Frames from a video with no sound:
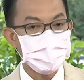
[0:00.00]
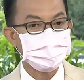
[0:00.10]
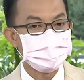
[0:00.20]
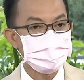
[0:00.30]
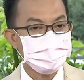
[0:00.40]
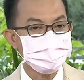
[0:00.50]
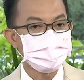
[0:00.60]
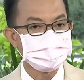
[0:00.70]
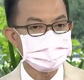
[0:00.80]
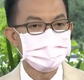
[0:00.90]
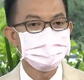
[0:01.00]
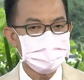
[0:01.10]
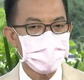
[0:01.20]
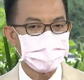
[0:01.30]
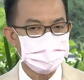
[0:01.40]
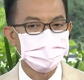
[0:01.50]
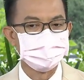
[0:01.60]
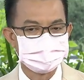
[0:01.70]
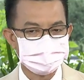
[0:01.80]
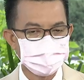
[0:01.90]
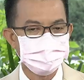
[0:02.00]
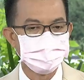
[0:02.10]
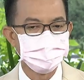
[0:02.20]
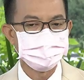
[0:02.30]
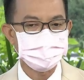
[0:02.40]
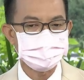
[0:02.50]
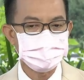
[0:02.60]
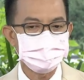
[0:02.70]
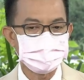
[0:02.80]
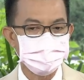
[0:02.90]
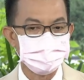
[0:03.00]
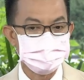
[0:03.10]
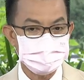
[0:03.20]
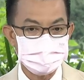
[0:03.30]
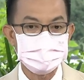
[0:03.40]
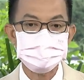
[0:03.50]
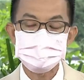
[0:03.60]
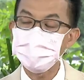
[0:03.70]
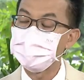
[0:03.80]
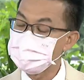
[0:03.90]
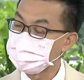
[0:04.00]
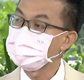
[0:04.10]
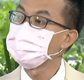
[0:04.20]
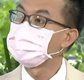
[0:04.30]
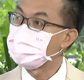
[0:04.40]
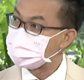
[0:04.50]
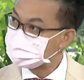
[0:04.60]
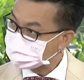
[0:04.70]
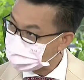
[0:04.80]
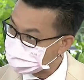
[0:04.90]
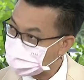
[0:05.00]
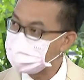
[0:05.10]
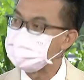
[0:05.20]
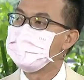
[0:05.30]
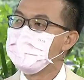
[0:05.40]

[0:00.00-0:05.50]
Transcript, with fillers: ยาตัวนี้ก็ต้องคือมียาอีกกลุ่ม พอสมควรครับที่เป็นกลุ่มซีเรียสที่ออยต้องบริหารจัดการให้